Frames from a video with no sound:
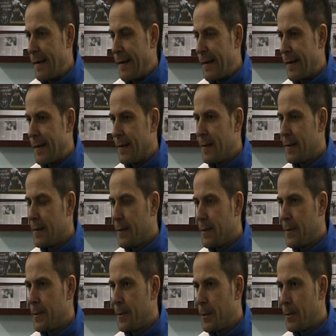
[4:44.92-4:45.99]

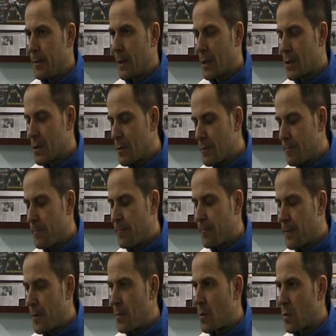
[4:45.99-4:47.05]
E, także w
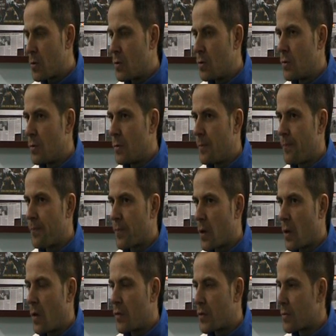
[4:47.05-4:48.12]
tym roku, mm,
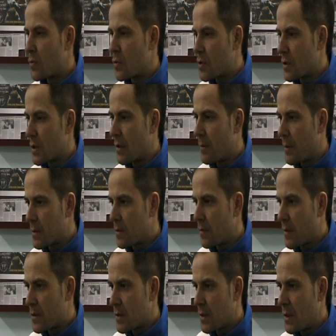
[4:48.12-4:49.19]
owszem, drużyna bardzo
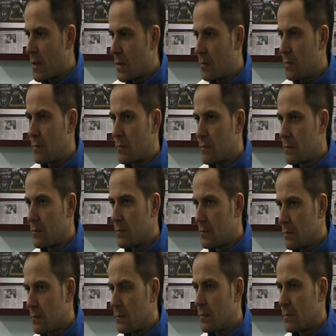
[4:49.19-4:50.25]
ważna,
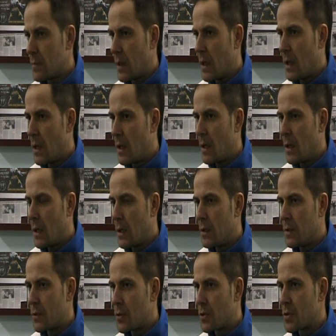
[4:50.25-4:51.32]
mm, ale, ale
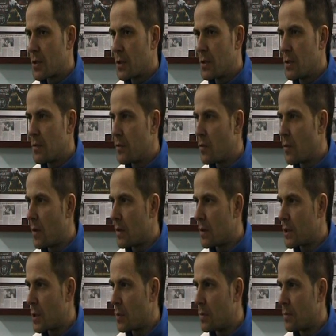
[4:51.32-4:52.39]
troszeczkę indywidualnie
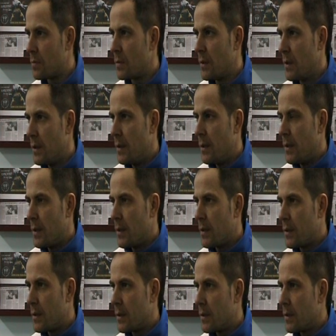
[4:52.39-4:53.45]
chciałbym
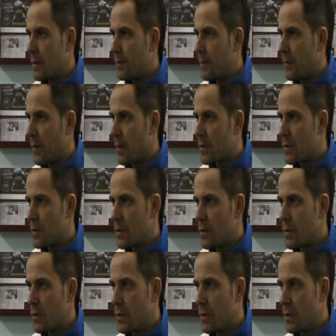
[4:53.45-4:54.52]
e, powalczyć
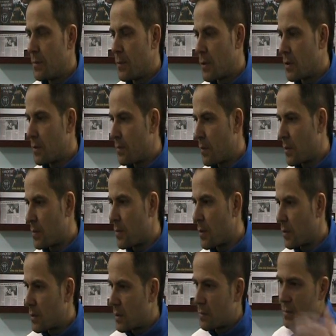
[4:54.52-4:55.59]
i, i pod, tym, pod tym
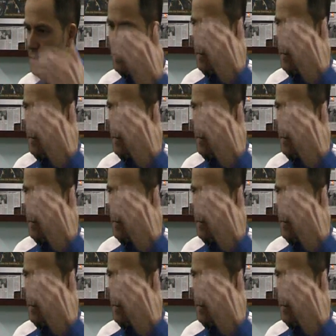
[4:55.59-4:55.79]
kątem